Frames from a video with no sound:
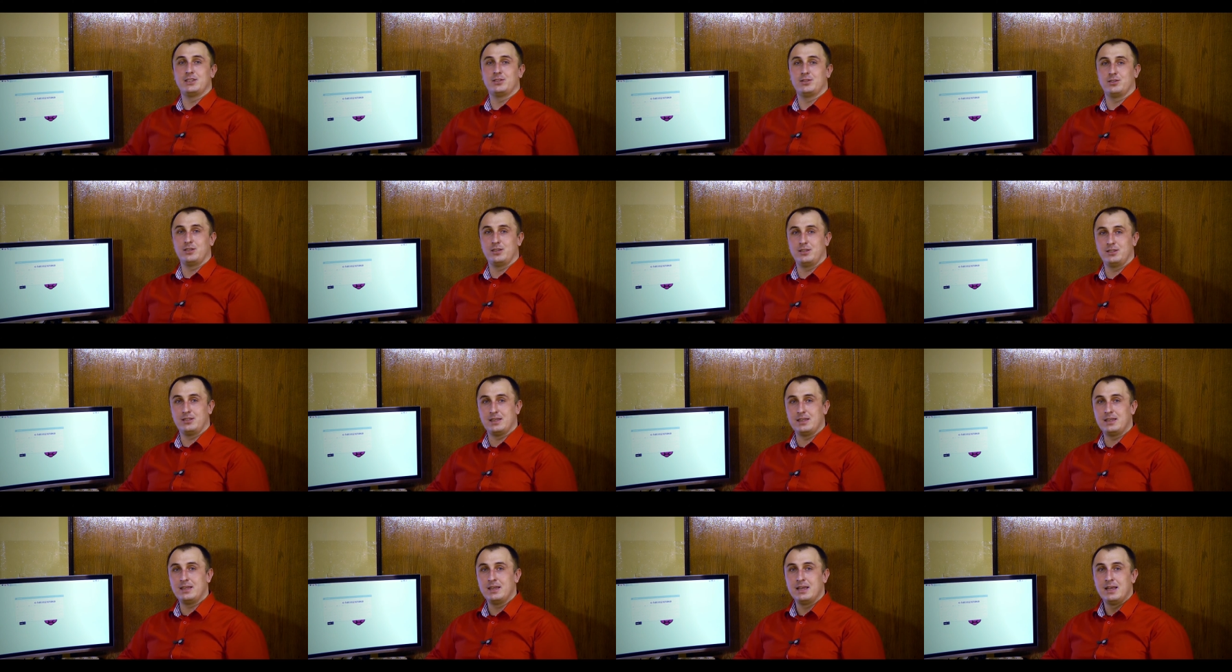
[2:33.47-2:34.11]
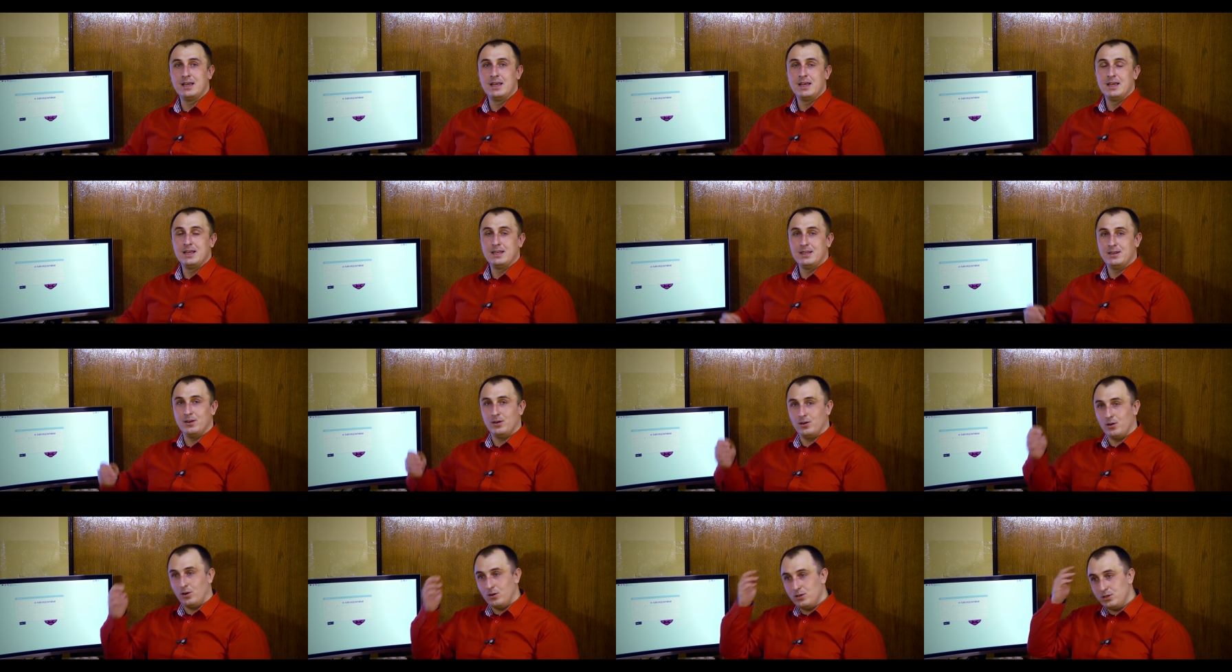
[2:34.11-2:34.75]
co jest,
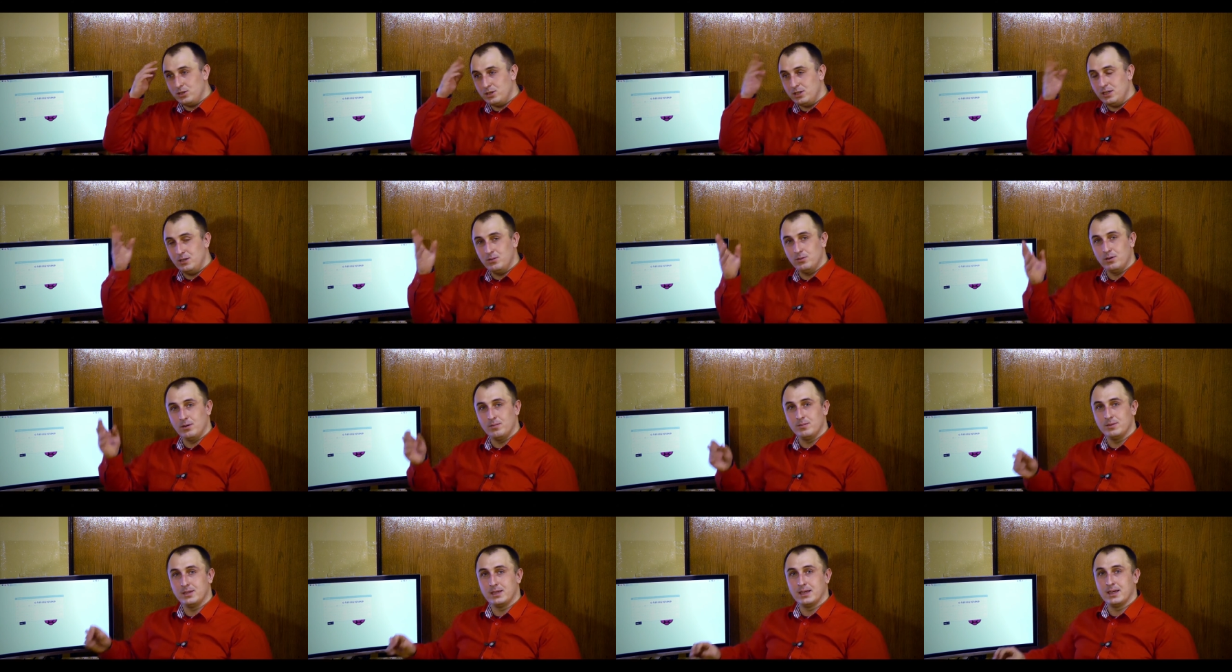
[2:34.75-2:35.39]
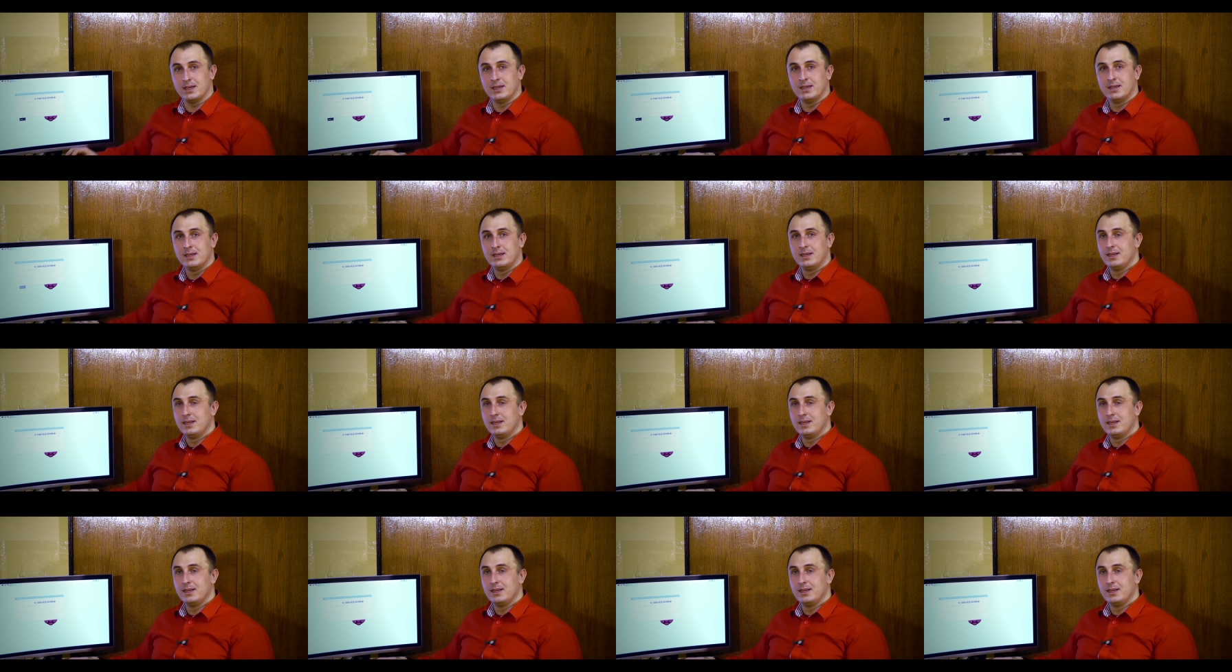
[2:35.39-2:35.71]
olśniło mnie.